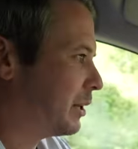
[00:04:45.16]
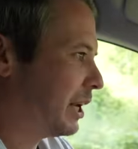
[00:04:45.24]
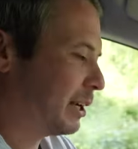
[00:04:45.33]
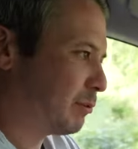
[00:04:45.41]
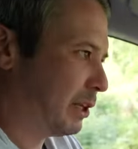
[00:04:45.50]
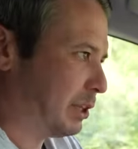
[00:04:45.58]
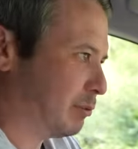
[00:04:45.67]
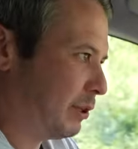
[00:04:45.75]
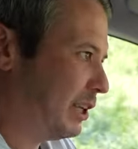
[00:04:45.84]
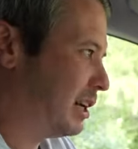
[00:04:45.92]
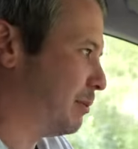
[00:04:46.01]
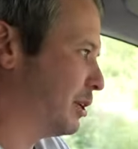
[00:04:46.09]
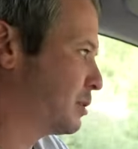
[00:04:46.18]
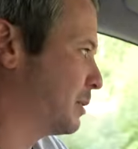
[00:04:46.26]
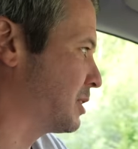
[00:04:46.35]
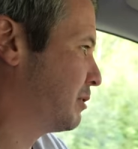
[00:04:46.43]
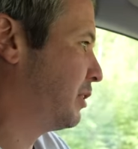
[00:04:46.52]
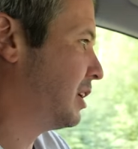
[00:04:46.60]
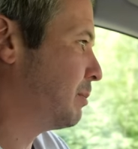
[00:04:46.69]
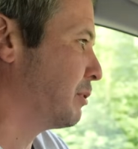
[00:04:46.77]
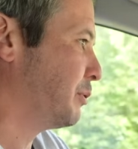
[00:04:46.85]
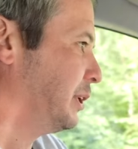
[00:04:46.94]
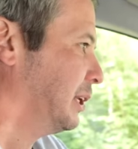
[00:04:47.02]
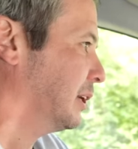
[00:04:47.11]
dann hat vielleicht die Fledermaus was davon, aber
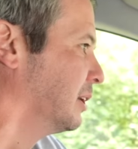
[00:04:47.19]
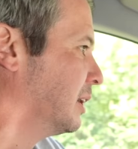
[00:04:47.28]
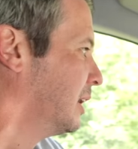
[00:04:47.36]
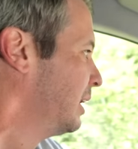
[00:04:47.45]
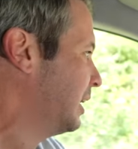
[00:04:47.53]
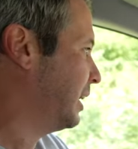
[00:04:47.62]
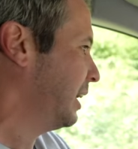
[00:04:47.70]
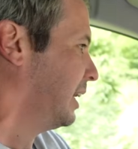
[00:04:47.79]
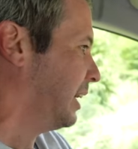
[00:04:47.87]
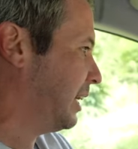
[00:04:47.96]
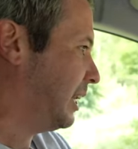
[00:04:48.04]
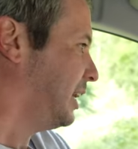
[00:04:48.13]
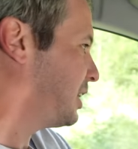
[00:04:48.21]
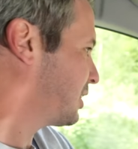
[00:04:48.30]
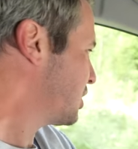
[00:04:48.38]
viele Licht